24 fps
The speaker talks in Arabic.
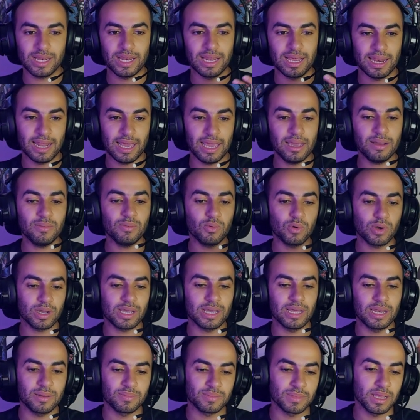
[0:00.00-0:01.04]
الالعاب
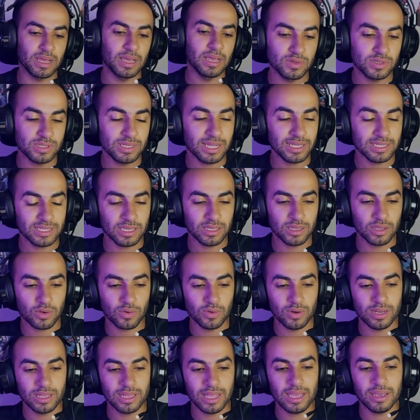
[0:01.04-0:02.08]
والكلام ده فيستحسن ان
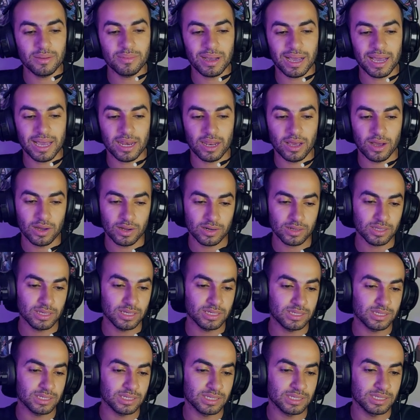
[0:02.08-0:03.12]
كل ده يبقى على هارد
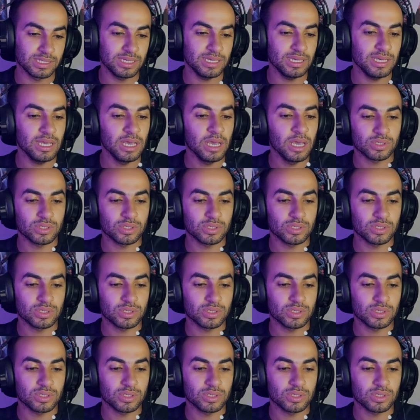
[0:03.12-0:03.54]
اس اس دي